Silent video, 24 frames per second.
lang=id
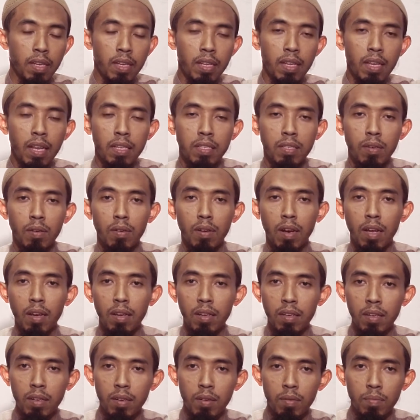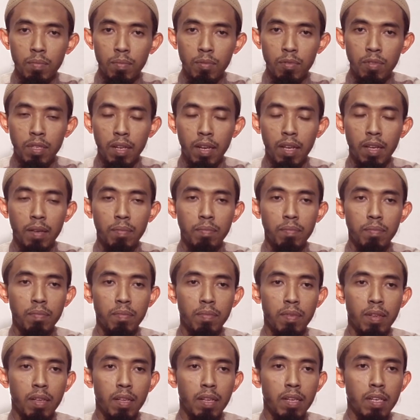Inilah seorang muslim
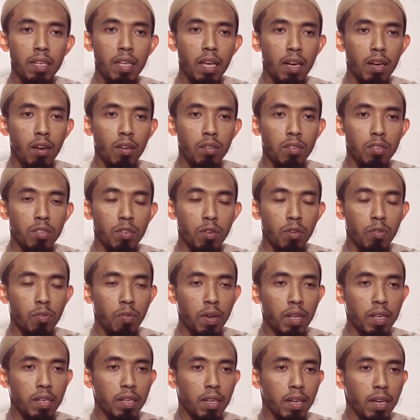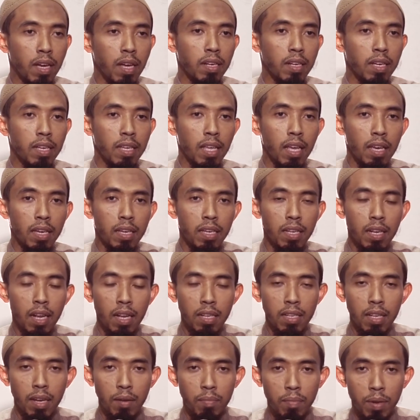dia konsekuen dengan
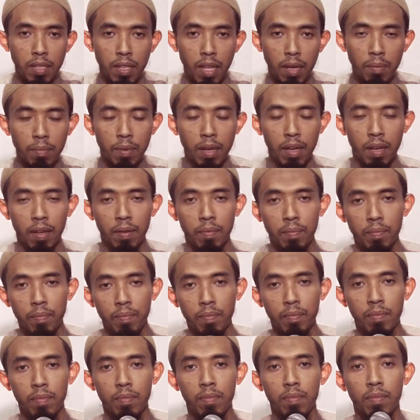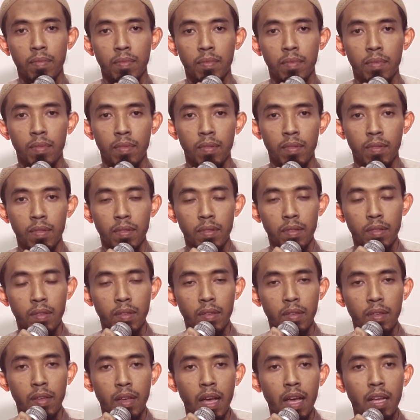keyakinan yang pertama.
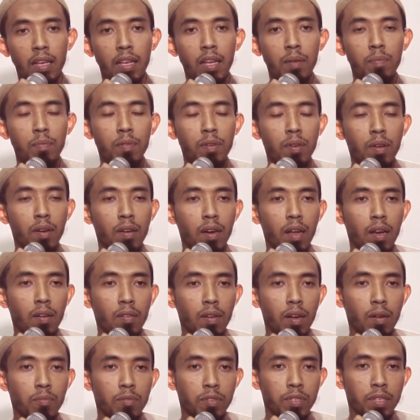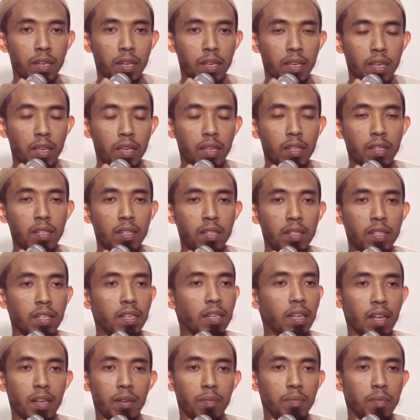Adapun orang-orang musyrikin
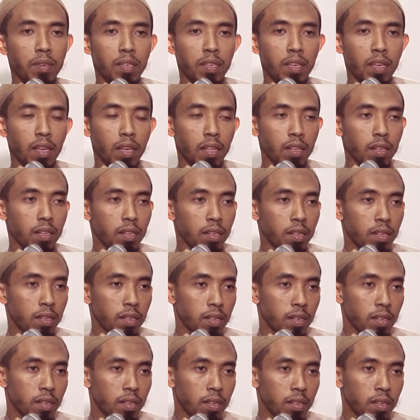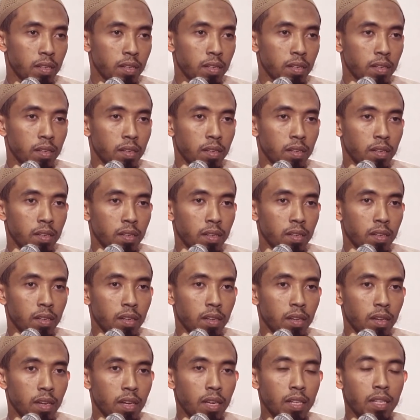tidak demikian.
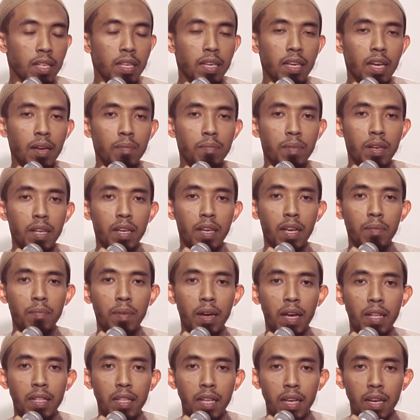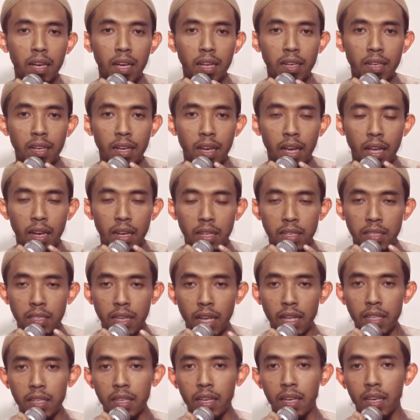Ketika mereka mengatakan dengan
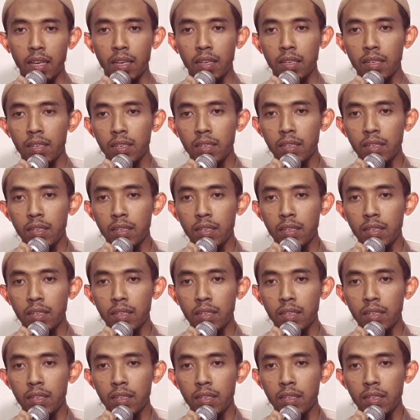lisannya